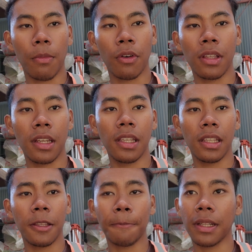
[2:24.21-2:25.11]
pokoknya
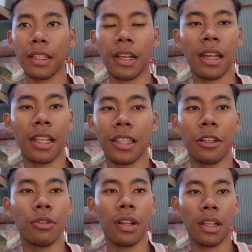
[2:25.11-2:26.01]
di tempat yang ada
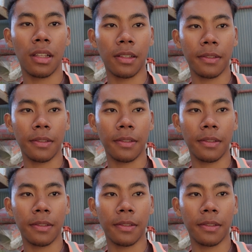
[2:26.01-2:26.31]
teduh lah